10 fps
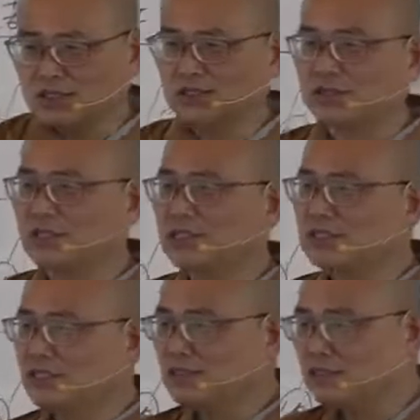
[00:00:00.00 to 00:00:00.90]
决
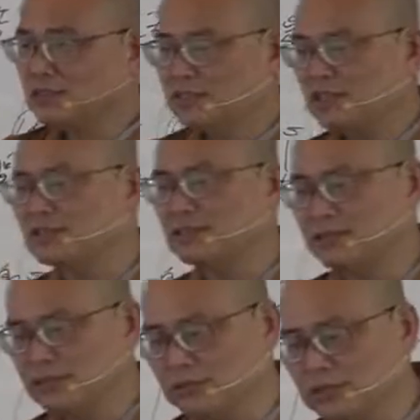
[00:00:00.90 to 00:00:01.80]
真正
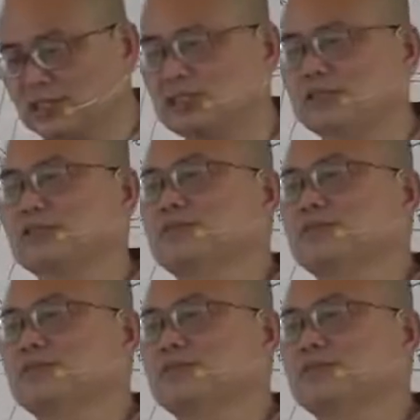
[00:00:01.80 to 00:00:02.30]
的问题。